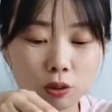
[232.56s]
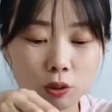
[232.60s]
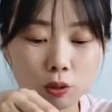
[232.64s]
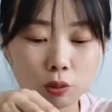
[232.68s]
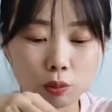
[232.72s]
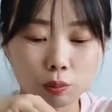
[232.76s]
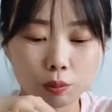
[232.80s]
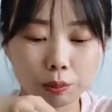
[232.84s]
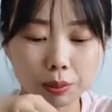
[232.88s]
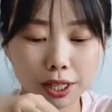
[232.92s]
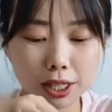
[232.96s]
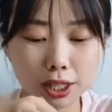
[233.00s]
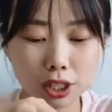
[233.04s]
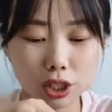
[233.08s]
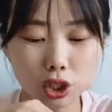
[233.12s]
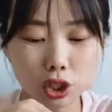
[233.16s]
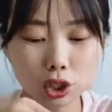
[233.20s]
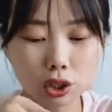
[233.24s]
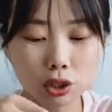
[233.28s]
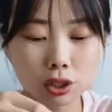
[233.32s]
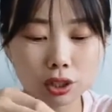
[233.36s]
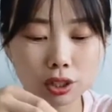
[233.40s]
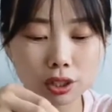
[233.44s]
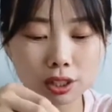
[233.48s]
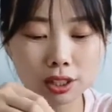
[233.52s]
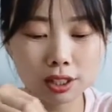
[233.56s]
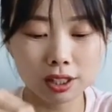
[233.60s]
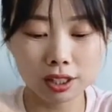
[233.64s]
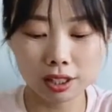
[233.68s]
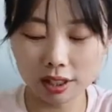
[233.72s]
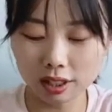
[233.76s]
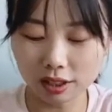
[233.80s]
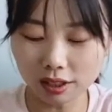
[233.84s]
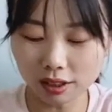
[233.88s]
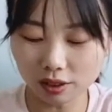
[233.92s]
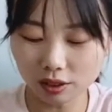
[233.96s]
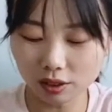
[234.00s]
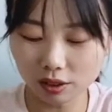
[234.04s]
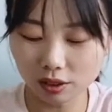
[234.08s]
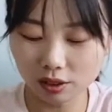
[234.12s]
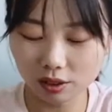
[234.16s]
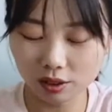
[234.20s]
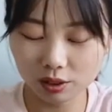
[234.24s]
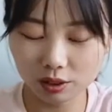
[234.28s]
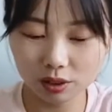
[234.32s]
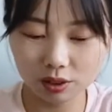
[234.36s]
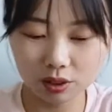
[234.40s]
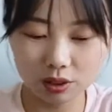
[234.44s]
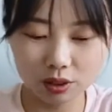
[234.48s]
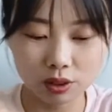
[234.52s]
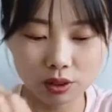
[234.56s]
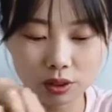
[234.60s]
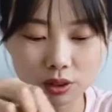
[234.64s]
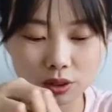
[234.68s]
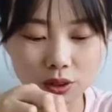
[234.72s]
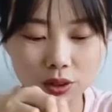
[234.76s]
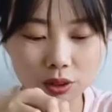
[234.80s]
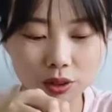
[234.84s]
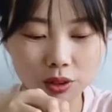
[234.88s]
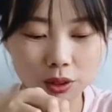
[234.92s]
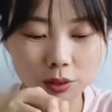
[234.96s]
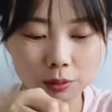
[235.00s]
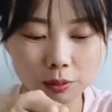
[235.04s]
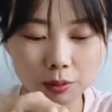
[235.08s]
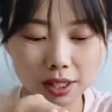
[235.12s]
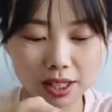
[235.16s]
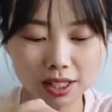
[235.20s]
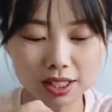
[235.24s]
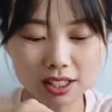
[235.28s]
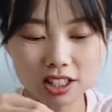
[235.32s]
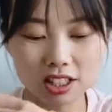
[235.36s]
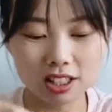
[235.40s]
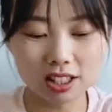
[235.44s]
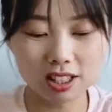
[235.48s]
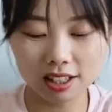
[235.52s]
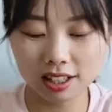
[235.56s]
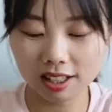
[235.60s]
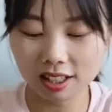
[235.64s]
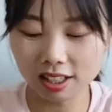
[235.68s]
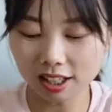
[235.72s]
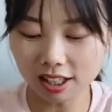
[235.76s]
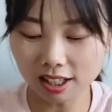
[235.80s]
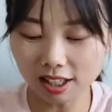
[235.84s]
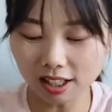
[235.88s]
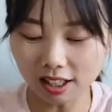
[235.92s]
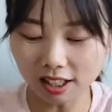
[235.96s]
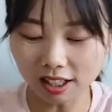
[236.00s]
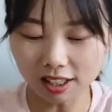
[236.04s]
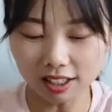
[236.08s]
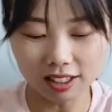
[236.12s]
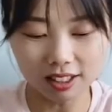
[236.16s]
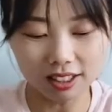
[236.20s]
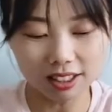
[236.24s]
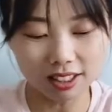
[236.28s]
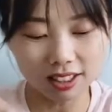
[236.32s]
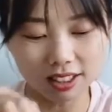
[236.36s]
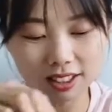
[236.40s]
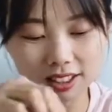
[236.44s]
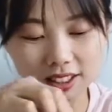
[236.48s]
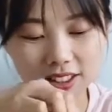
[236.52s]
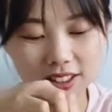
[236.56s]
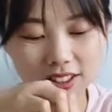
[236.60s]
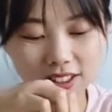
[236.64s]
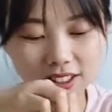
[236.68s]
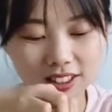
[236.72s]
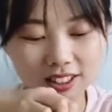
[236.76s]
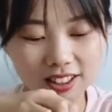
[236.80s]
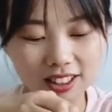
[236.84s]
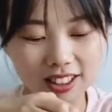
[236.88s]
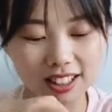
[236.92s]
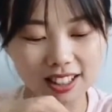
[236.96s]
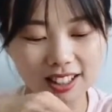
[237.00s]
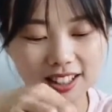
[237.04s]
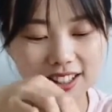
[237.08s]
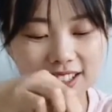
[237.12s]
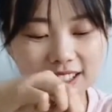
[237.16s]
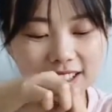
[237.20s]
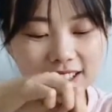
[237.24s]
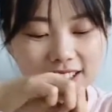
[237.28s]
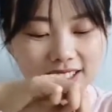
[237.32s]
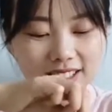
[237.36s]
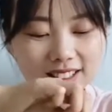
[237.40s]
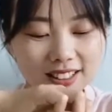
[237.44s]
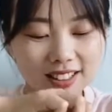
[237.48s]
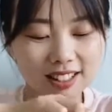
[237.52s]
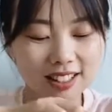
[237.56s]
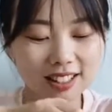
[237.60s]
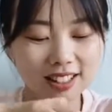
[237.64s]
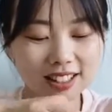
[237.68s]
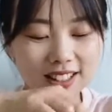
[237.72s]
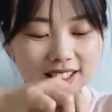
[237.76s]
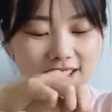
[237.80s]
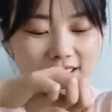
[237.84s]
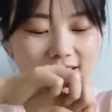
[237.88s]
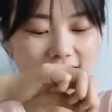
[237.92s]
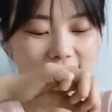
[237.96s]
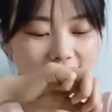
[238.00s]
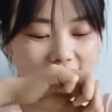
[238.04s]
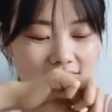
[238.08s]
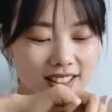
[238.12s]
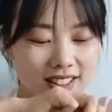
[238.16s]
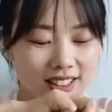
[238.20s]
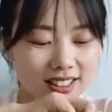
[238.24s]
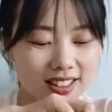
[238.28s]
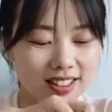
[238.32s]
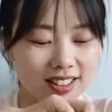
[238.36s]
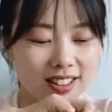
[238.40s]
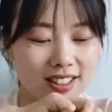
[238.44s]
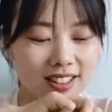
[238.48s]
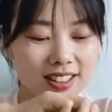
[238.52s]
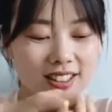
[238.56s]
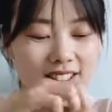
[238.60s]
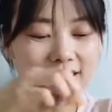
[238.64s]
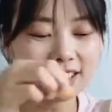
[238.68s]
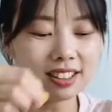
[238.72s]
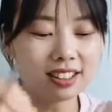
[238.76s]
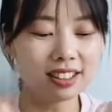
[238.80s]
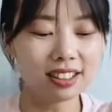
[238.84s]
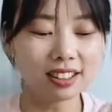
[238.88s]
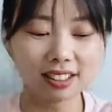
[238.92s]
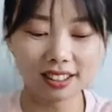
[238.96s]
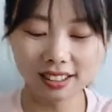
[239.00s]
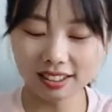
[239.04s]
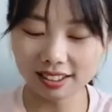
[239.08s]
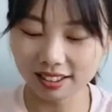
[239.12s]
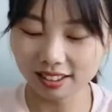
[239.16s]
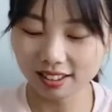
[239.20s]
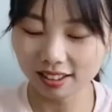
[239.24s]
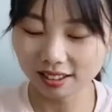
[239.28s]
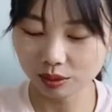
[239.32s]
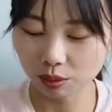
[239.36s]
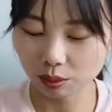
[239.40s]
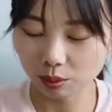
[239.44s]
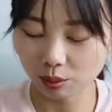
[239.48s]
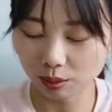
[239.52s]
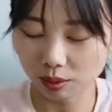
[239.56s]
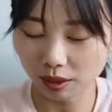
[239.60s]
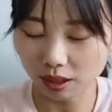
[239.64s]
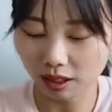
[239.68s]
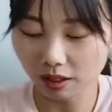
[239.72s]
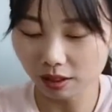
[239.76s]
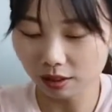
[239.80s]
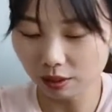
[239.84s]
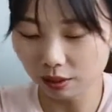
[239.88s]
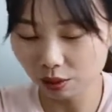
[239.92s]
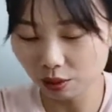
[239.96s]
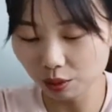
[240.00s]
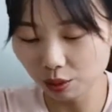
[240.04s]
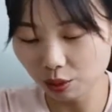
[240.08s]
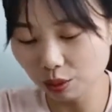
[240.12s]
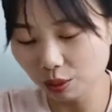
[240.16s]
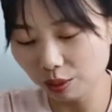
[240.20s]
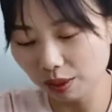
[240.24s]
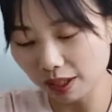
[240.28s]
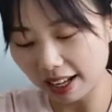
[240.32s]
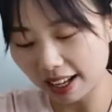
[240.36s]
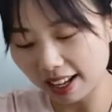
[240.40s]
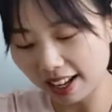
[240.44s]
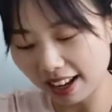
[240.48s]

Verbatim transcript: 佩奇，佩奇，哒哒哒！哇哦，来来